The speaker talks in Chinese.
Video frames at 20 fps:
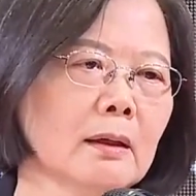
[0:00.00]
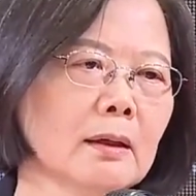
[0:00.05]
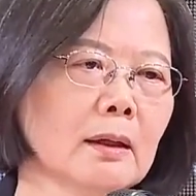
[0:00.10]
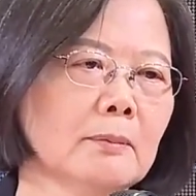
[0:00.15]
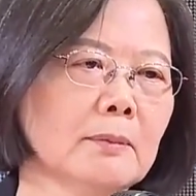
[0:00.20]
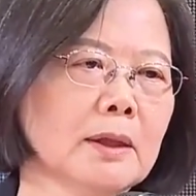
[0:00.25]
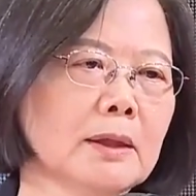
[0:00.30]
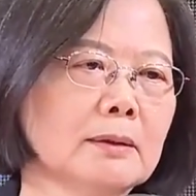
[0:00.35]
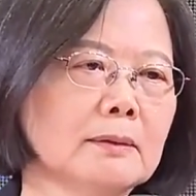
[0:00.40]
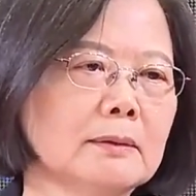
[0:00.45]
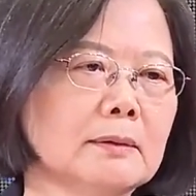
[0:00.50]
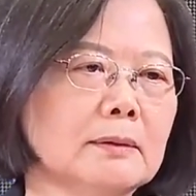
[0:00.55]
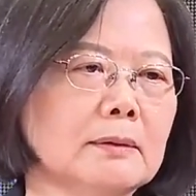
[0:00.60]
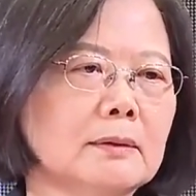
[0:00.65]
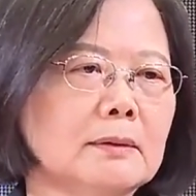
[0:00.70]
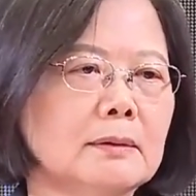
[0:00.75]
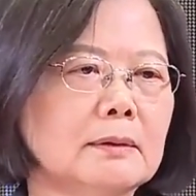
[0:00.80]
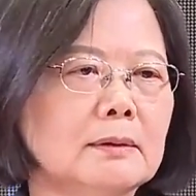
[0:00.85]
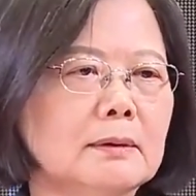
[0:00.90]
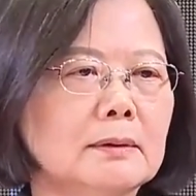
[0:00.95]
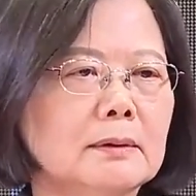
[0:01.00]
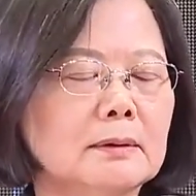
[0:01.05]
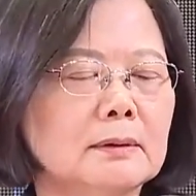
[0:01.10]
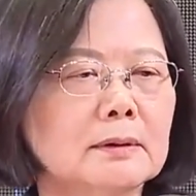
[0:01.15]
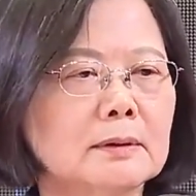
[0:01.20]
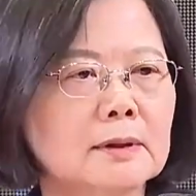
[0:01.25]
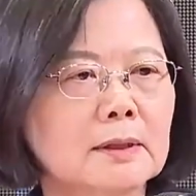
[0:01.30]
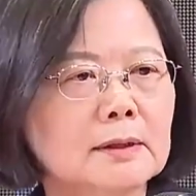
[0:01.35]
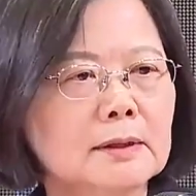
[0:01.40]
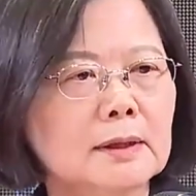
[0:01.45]
那么
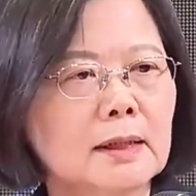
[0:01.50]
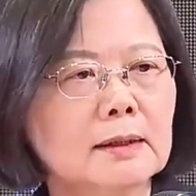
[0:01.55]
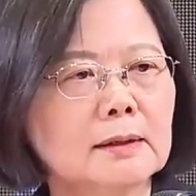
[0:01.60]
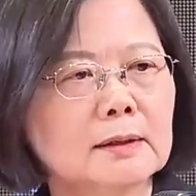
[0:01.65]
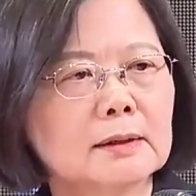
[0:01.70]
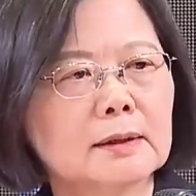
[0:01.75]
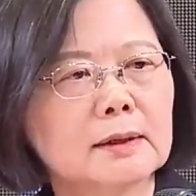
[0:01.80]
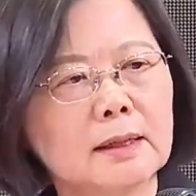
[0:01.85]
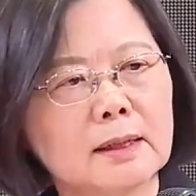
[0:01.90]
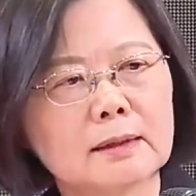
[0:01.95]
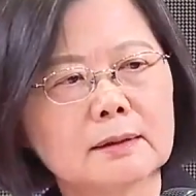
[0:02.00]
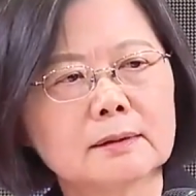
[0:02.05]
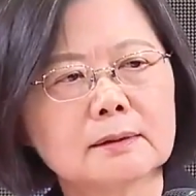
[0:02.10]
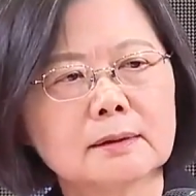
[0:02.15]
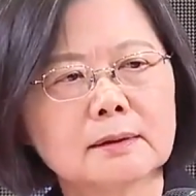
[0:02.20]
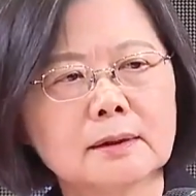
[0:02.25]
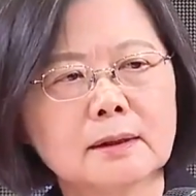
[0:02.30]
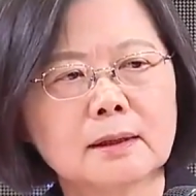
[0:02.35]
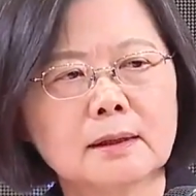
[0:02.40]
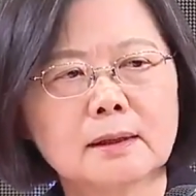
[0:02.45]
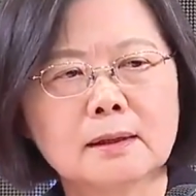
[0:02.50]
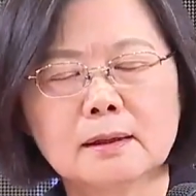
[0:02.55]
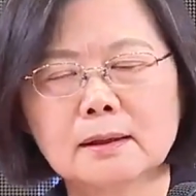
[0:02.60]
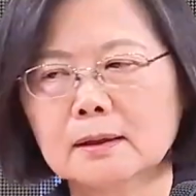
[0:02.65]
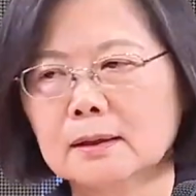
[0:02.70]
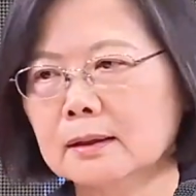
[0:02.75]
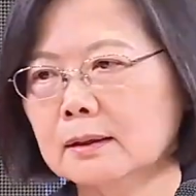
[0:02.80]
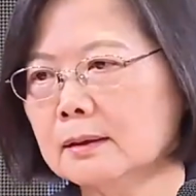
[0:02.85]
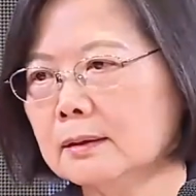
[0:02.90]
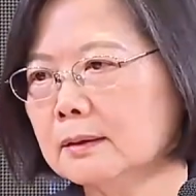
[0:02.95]
增加的量
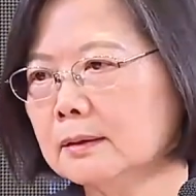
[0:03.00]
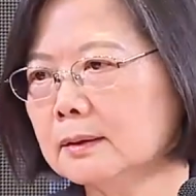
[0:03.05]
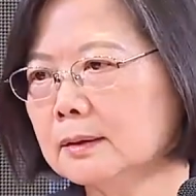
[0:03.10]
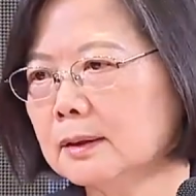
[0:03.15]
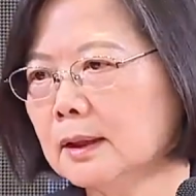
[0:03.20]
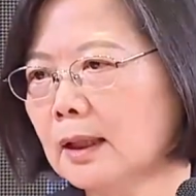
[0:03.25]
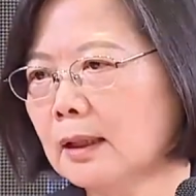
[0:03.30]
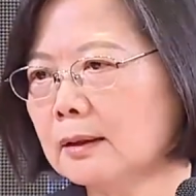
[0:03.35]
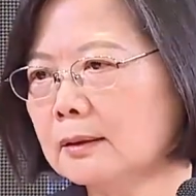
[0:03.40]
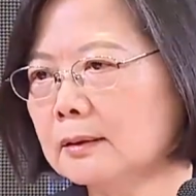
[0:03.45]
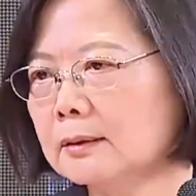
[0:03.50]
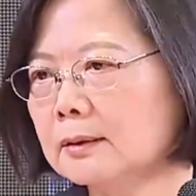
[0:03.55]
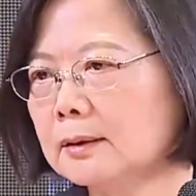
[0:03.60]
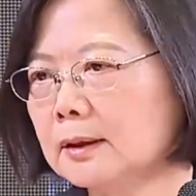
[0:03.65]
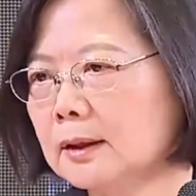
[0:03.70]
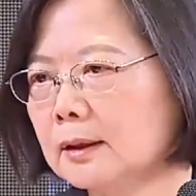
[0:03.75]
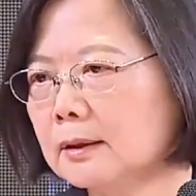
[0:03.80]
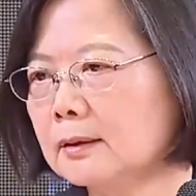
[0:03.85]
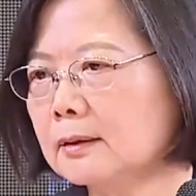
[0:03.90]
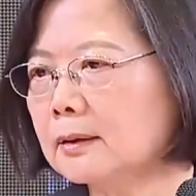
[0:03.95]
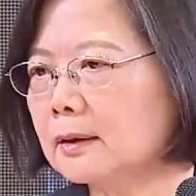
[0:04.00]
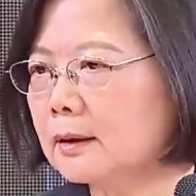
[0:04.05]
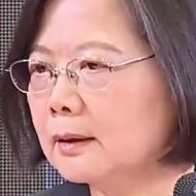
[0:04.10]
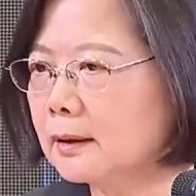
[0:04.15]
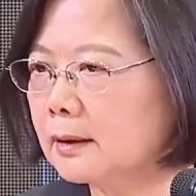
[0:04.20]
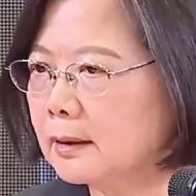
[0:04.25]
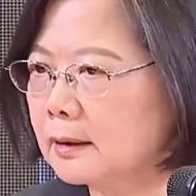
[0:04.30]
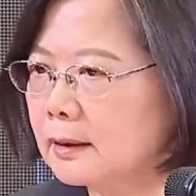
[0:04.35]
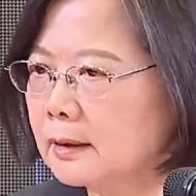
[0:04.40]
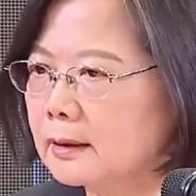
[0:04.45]
将近
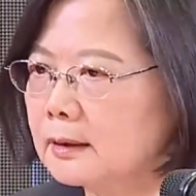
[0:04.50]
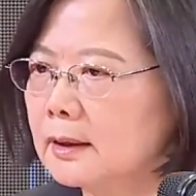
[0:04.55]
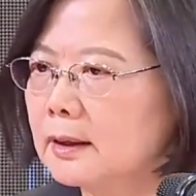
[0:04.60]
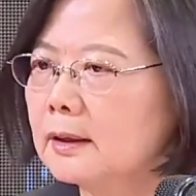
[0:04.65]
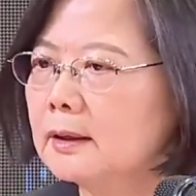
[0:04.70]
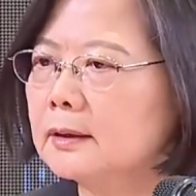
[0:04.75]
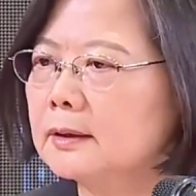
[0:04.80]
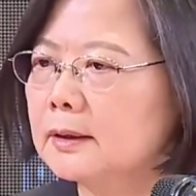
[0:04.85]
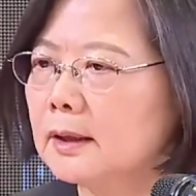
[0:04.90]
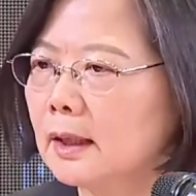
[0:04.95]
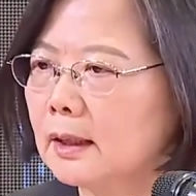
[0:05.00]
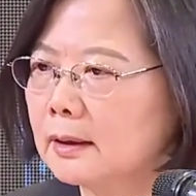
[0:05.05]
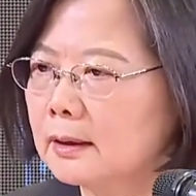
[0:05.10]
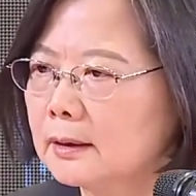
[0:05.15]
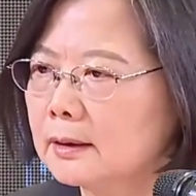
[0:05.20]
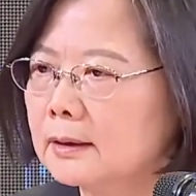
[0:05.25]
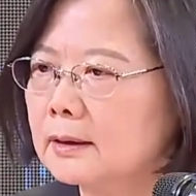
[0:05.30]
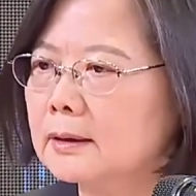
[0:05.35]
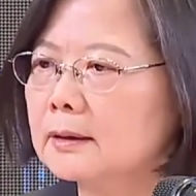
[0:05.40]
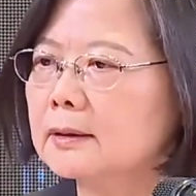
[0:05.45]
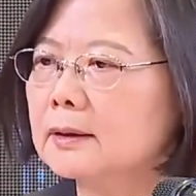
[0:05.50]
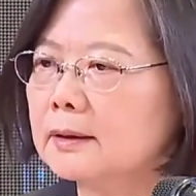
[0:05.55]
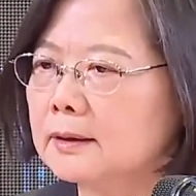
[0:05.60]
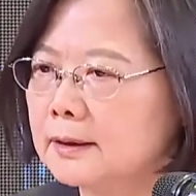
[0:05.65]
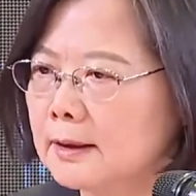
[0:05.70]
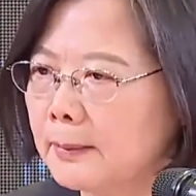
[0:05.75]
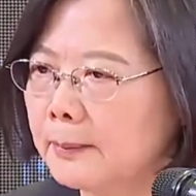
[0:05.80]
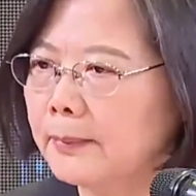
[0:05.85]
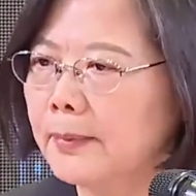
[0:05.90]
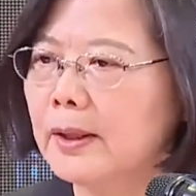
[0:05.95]
核一加核二的
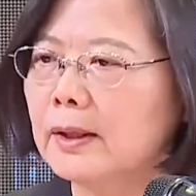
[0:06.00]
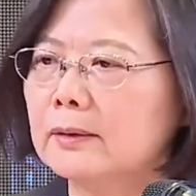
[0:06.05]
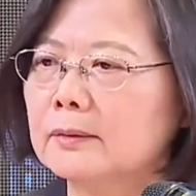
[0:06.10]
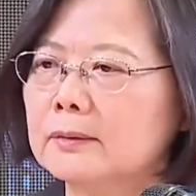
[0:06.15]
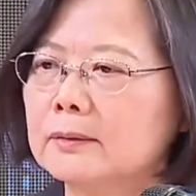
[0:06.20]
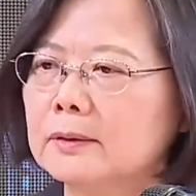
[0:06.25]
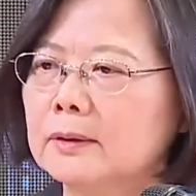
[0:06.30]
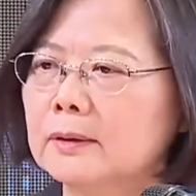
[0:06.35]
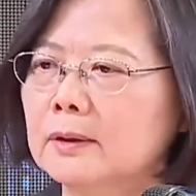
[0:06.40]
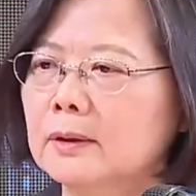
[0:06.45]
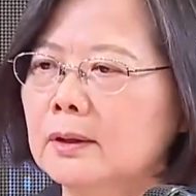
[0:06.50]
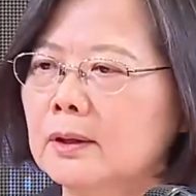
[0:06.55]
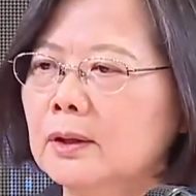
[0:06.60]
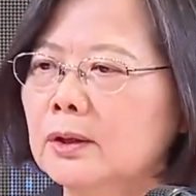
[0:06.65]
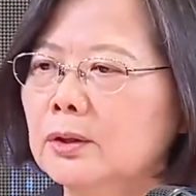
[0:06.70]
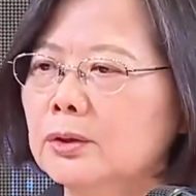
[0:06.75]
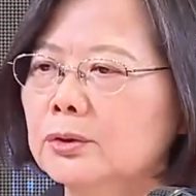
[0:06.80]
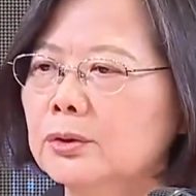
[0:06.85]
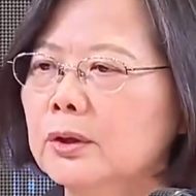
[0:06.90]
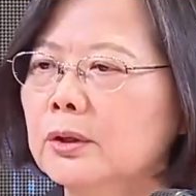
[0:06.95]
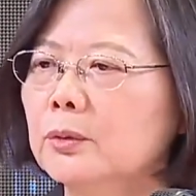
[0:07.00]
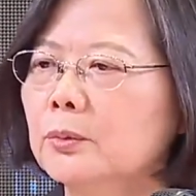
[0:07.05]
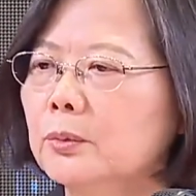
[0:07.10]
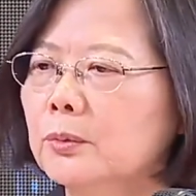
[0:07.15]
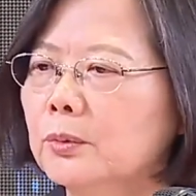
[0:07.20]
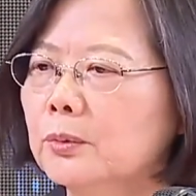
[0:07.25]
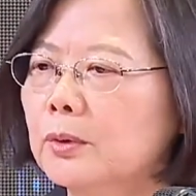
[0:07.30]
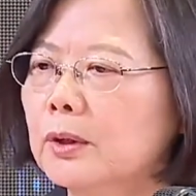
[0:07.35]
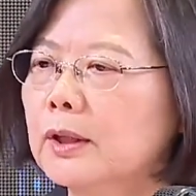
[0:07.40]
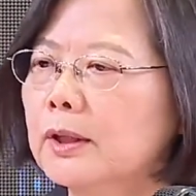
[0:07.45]
三倍，所以
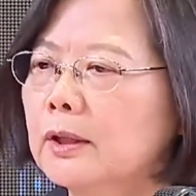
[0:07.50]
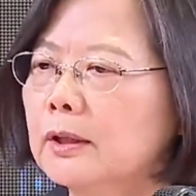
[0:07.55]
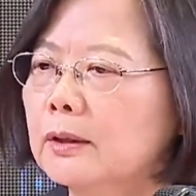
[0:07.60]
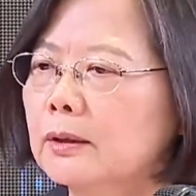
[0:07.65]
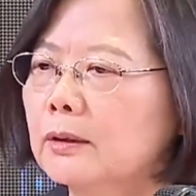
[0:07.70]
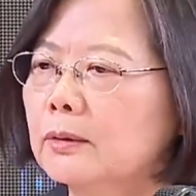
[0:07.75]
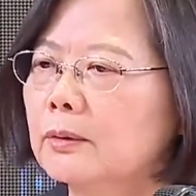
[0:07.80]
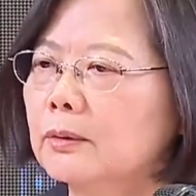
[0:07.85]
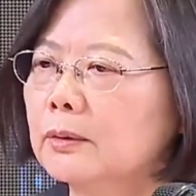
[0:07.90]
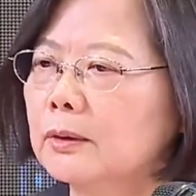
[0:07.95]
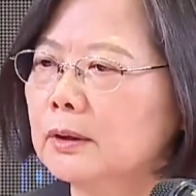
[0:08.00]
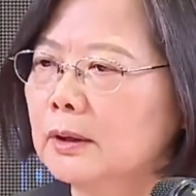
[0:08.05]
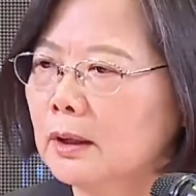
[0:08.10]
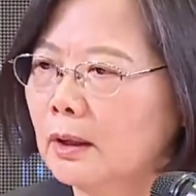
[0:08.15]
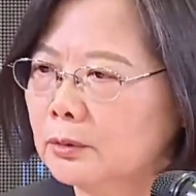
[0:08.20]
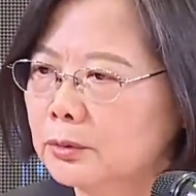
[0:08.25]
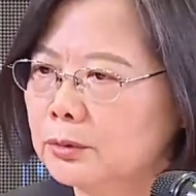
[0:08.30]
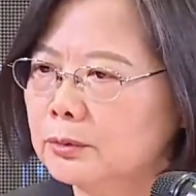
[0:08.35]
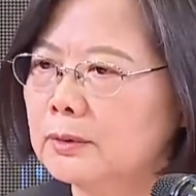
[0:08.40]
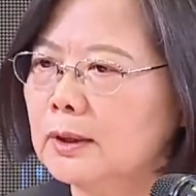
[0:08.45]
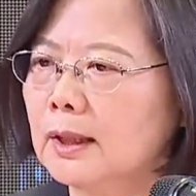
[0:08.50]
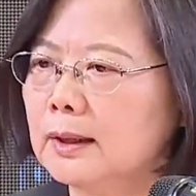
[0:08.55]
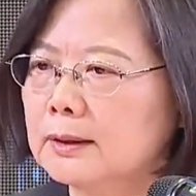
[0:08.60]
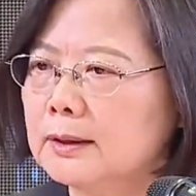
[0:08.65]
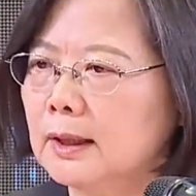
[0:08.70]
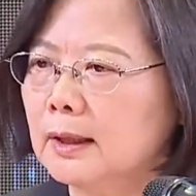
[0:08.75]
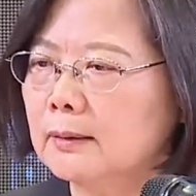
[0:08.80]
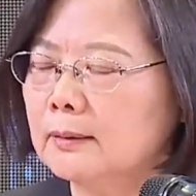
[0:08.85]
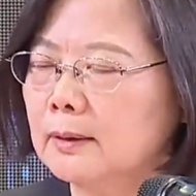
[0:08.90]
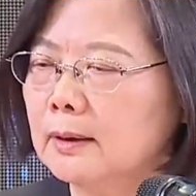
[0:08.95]
我可以告诉大
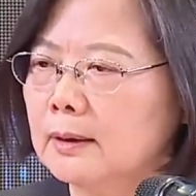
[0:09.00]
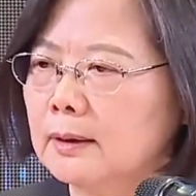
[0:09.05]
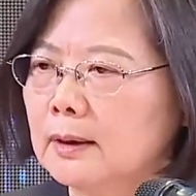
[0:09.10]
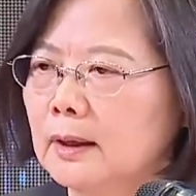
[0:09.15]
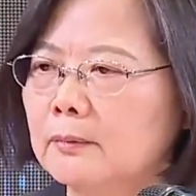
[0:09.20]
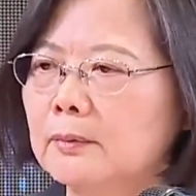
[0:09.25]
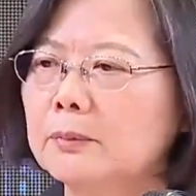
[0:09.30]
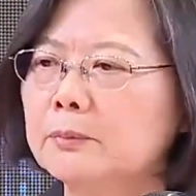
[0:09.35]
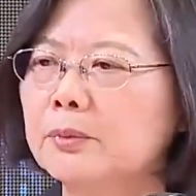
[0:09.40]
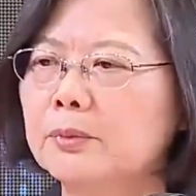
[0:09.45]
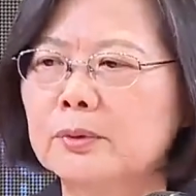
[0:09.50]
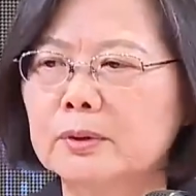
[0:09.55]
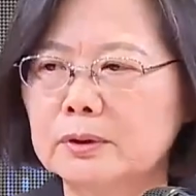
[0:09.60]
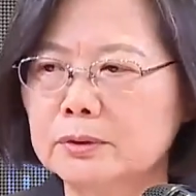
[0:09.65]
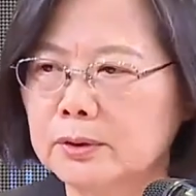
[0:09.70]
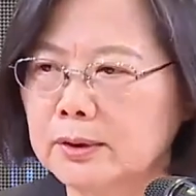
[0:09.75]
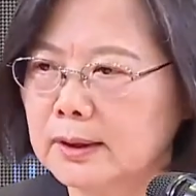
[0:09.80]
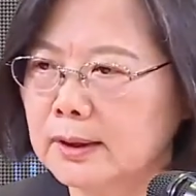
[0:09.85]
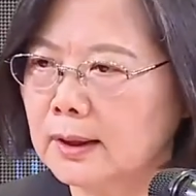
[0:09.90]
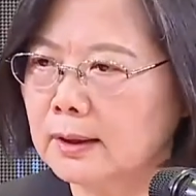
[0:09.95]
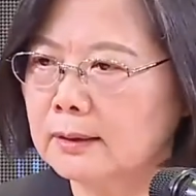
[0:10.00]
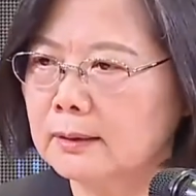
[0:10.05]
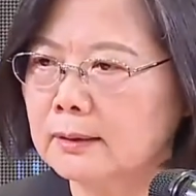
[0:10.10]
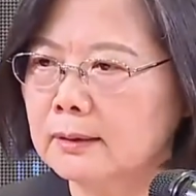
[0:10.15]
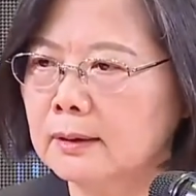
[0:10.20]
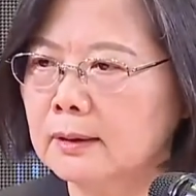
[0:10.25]
家，台湾不会缺电，